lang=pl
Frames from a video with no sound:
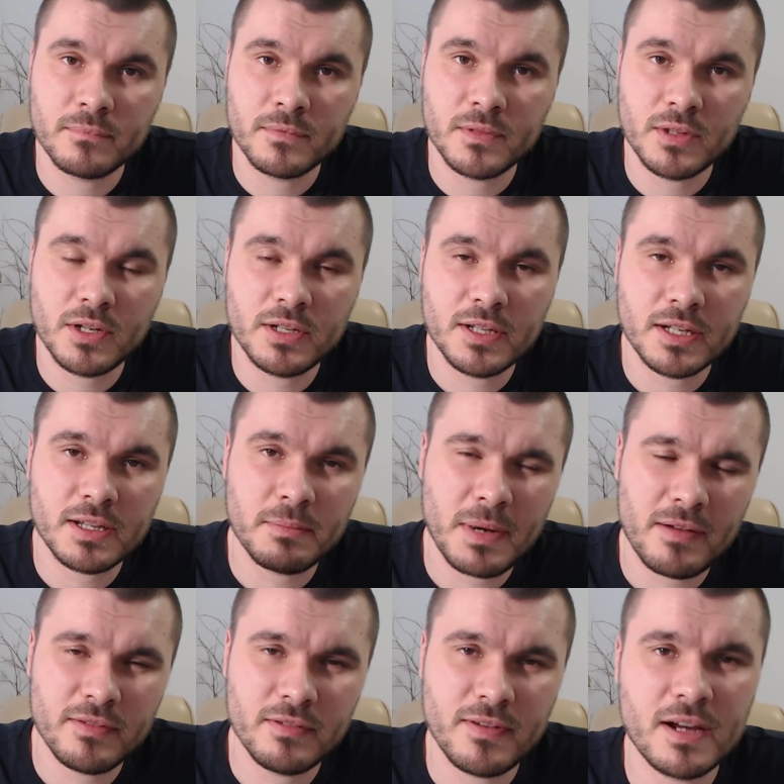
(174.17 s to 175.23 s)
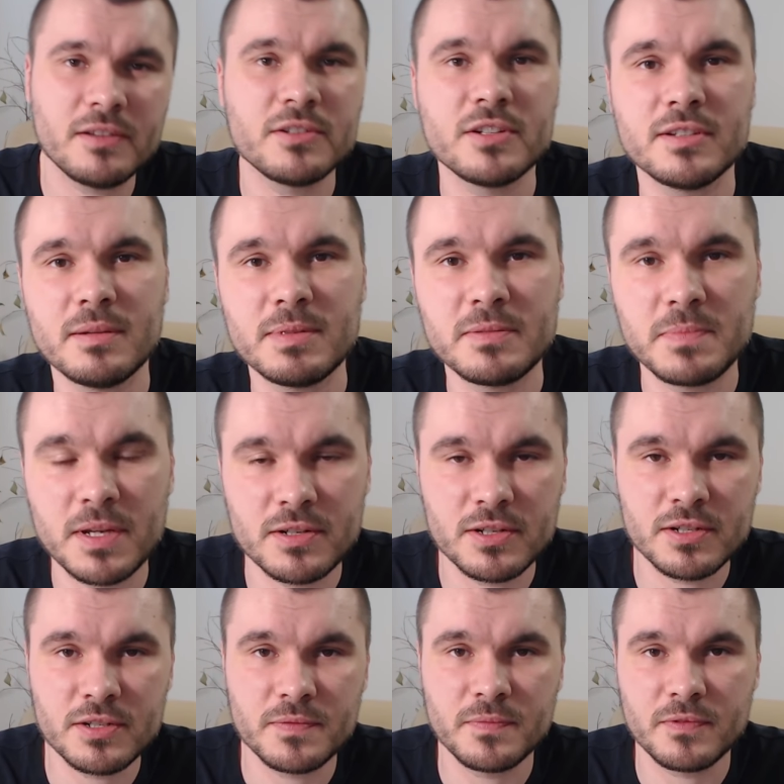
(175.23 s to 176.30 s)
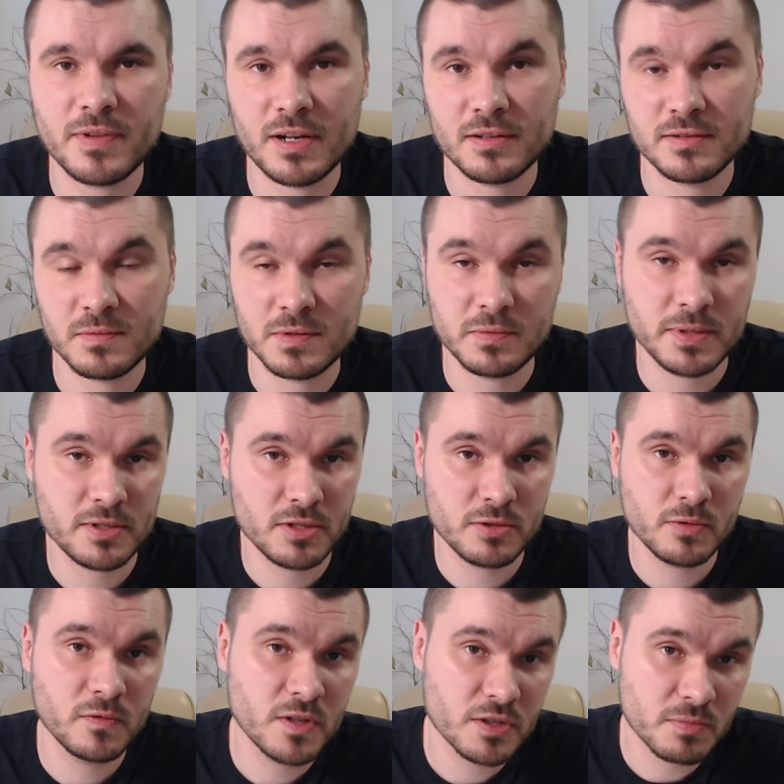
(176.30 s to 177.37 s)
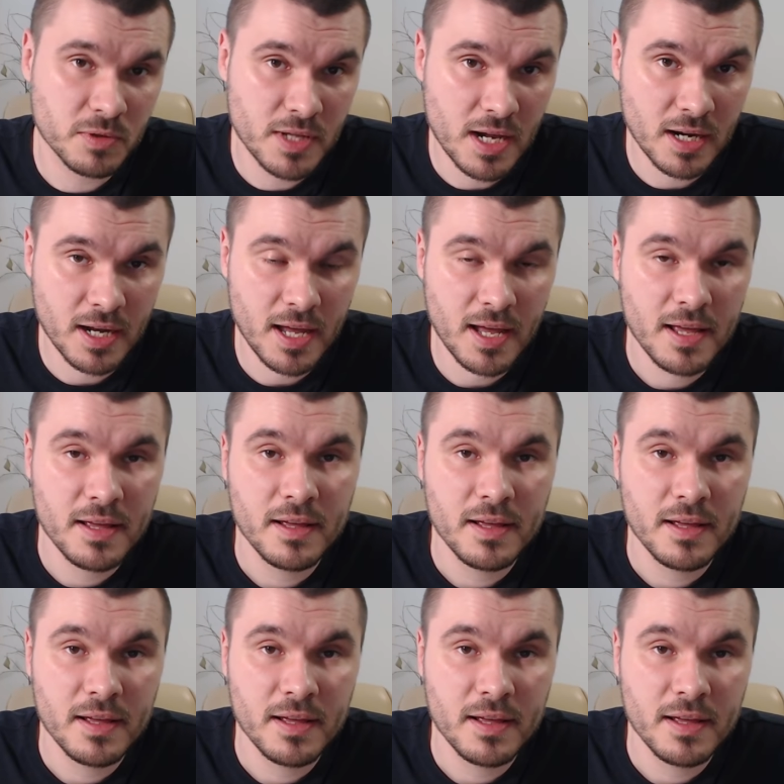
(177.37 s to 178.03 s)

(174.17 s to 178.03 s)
no i tak naprawdę warto się zabezpieczyć. Warto zabezpieczyć również modelkę